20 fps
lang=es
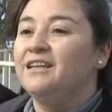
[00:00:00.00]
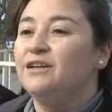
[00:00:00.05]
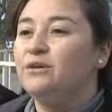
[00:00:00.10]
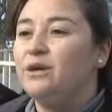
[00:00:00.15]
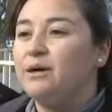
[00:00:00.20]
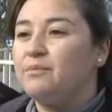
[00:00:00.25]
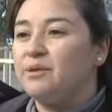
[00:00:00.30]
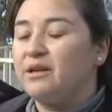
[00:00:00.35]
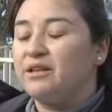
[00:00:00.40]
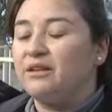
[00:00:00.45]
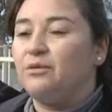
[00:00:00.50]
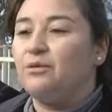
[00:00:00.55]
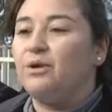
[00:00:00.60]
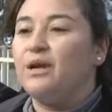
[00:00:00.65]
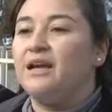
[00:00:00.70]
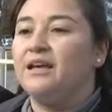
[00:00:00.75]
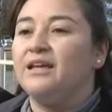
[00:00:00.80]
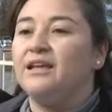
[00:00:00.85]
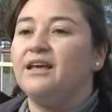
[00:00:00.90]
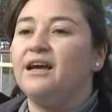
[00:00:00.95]
tiene una
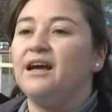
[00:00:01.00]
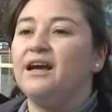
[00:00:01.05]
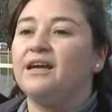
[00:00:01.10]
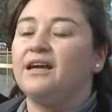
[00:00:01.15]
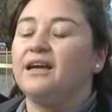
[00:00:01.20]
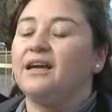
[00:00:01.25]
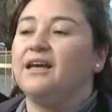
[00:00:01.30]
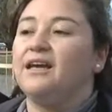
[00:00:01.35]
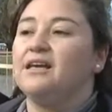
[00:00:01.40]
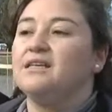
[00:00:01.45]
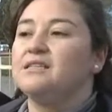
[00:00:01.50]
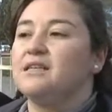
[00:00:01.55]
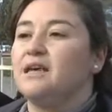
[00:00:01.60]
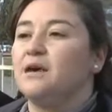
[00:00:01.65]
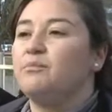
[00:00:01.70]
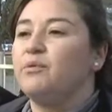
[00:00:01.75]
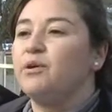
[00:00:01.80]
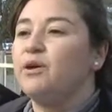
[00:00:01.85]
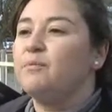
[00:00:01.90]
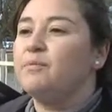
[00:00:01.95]
particularidad que es
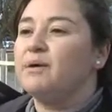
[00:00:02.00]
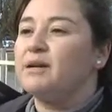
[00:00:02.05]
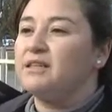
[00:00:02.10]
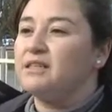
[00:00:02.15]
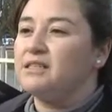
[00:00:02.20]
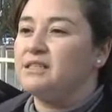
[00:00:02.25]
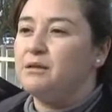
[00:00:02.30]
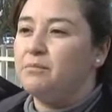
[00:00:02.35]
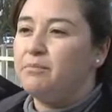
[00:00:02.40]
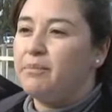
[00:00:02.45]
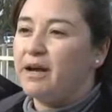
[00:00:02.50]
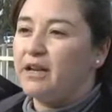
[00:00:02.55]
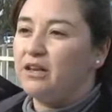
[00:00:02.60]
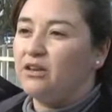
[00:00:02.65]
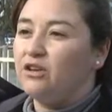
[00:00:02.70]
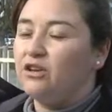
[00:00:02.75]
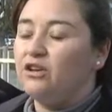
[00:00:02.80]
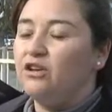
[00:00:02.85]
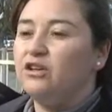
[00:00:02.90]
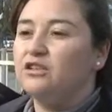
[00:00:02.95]
que puede participar
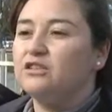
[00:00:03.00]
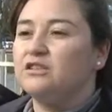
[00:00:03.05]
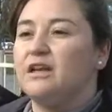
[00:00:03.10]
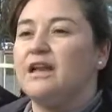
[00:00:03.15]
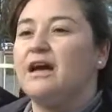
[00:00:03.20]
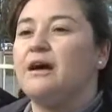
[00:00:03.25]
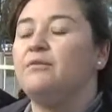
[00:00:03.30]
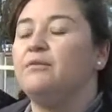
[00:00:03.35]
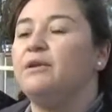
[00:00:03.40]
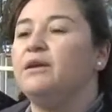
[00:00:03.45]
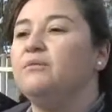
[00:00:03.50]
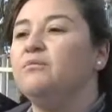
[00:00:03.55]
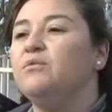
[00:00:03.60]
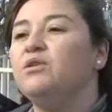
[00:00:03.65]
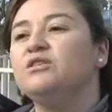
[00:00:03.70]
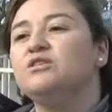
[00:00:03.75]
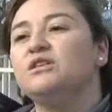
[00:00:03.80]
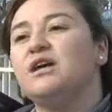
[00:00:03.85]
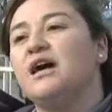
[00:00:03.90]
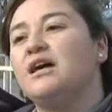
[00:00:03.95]
todos, la
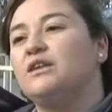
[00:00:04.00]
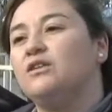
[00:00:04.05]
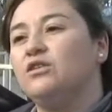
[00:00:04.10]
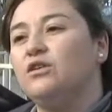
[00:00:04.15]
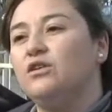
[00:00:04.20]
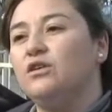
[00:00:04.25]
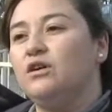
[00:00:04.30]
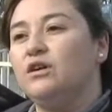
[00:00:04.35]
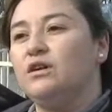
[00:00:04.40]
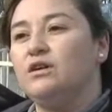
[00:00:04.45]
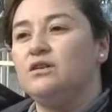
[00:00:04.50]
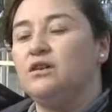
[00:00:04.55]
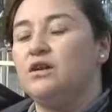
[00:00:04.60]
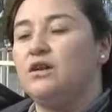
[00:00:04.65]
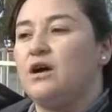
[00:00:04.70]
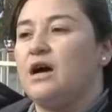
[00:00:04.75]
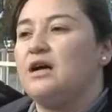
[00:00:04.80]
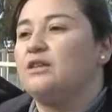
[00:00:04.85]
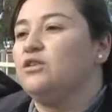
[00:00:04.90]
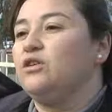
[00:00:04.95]
abrimos a,
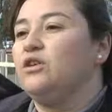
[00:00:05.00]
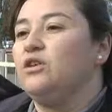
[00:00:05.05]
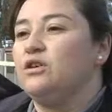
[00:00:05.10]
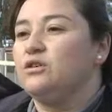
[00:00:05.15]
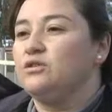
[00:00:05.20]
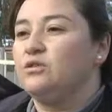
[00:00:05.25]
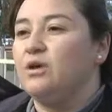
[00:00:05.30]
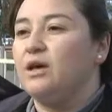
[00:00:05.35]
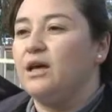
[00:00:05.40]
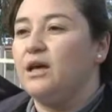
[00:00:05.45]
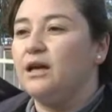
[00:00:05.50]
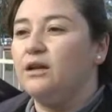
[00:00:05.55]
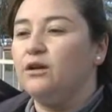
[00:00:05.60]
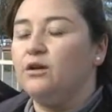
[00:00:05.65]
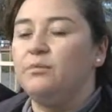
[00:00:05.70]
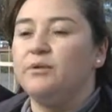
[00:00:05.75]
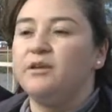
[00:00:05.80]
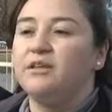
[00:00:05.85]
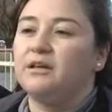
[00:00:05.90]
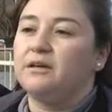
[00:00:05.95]
todos los
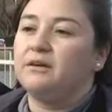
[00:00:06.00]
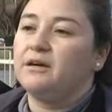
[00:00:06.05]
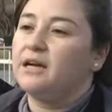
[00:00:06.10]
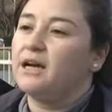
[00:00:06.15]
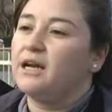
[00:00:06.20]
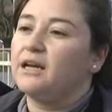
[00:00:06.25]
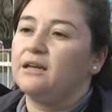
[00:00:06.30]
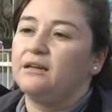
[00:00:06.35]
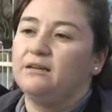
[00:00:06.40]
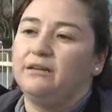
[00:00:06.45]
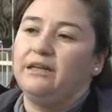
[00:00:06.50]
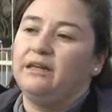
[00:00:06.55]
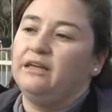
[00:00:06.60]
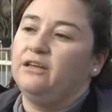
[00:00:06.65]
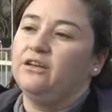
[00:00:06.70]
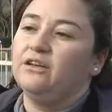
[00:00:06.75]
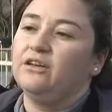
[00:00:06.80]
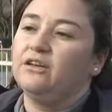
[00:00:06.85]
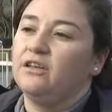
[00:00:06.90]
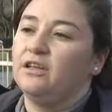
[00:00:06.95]
ciudadanos, pueden trabajar
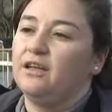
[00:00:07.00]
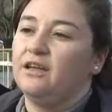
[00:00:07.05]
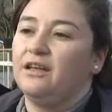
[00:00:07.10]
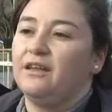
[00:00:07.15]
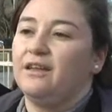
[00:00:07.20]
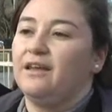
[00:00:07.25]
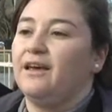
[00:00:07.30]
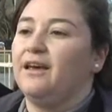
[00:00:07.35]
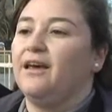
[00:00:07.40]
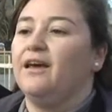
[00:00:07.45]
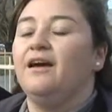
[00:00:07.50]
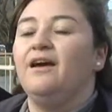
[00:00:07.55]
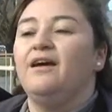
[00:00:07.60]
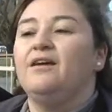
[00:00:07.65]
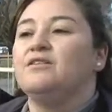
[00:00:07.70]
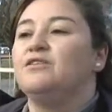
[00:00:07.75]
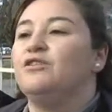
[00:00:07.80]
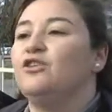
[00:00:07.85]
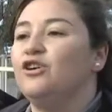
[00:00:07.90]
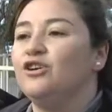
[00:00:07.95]
niños desde
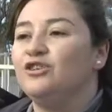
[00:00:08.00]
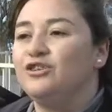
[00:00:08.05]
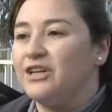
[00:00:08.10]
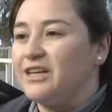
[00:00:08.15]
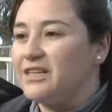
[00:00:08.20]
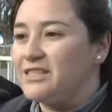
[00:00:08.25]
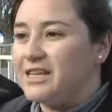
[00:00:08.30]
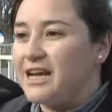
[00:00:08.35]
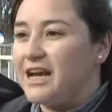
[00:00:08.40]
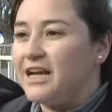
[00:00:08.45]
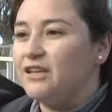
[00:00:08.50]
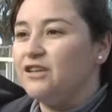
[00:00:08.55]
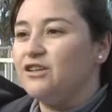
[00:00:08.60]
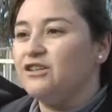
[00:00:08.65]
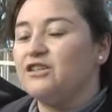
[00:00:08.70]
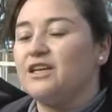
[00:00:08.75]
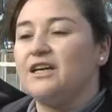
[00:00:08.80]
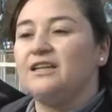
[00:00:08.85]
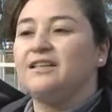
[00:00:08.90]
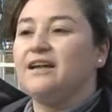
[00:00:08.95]
dos, tres
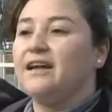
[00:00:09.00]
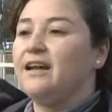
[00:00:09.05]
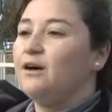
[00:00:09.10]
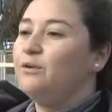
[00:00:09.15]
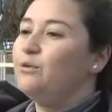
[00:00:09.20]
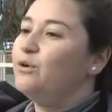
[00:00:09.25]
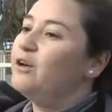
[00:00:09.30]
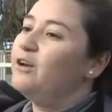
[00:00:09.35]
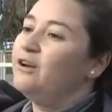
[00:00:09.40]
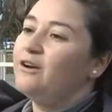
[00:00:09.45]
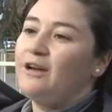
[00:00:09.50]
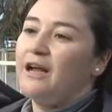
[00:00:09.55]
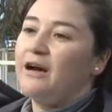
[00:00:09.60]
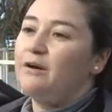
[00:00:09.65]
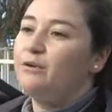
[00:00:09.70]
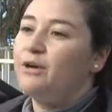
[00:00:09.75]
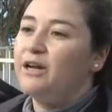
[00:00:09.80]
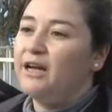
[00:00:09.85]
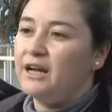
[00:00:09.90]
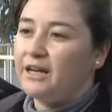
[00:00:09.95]
años hasta el abuelo o la
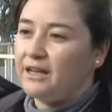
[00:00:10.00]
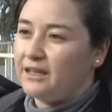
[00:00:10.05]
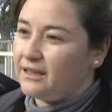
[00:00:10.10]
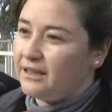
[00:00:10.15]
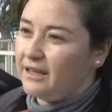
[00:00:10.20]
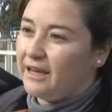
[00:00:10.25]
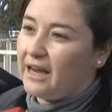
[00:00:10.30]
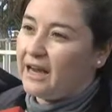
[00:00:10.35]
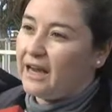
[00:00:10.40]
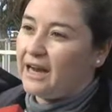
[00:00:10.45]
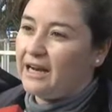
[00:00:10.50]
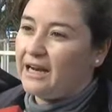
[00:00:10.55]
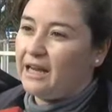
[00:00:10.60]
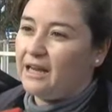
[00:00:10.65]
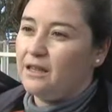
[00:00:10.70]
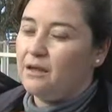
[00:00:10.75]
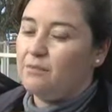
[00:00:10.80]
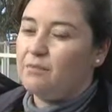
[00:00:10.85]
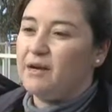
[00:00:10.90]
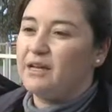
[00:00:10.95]
abuela que tengan
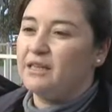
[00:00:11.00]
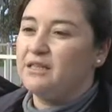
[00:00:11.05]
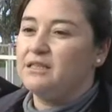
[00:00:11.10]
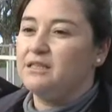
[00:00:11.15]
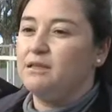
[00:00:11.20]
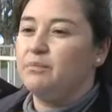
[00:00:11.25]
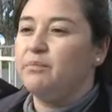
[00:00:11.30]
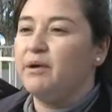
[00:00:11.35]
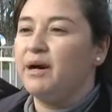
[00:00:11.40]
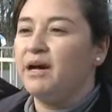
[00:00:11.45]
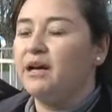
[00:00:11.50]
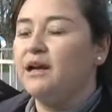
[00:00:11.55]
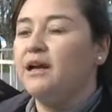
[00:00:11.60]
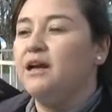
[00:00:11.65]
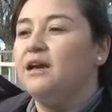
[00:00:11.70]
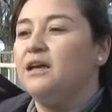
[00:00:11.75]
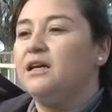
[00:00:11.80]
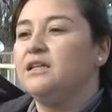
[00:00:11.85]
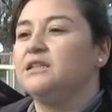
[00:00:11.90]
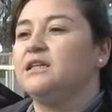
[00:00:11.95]
ganas de participar.
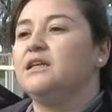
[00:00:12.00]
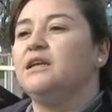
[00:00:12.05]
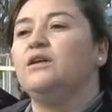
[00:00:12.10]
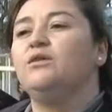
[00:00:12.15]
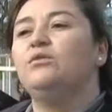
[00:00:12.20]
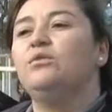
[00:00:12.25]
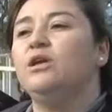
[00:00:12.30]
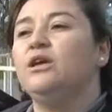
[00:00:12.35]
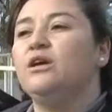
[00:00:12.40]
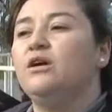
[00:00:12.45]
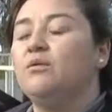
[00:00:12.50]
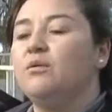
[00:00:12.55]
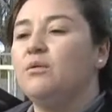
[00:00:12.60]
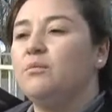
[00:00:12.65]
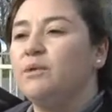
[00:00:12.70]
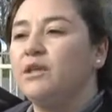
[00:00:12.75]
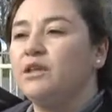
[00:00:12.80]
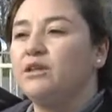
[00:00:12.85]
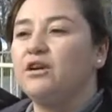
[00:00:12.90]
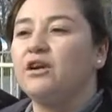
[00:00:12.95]
Es en el único
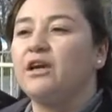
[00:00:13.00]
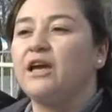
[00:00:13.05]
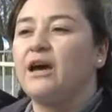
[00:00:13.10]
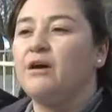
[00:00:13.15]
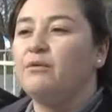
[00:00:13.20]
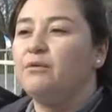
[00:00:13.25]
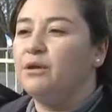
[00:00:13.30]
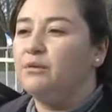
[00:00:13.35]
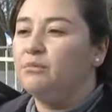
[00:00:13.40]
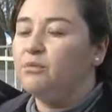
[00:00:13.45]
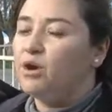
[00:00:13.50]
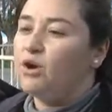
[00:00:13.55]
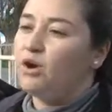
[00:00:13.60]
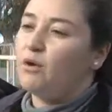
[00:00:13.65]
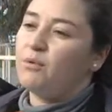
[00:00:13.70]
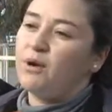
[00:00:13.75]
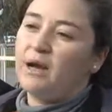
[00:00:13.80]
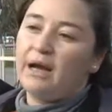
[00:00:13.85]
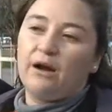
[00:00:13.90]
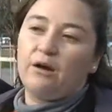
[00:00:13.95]
momento que abrimos
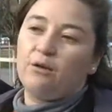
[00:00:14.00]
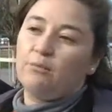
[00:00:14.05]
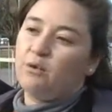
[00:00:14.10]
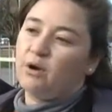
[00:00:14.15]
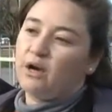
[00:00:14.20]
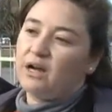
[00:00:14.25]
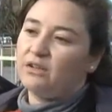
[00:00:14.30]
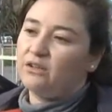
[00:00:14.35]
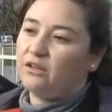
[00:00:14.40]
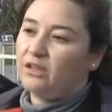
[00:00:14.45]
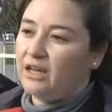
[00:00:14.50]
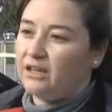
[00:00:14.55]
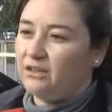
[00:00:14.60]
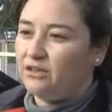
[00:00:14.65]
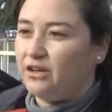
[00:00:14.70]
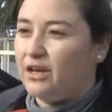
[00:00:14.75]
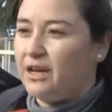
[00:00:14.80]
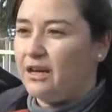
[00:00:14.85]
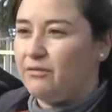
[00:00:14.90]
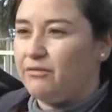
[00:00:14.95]
como la convocatoria a
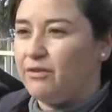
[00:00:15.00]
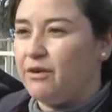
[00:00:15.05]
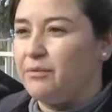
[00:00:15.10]
toda las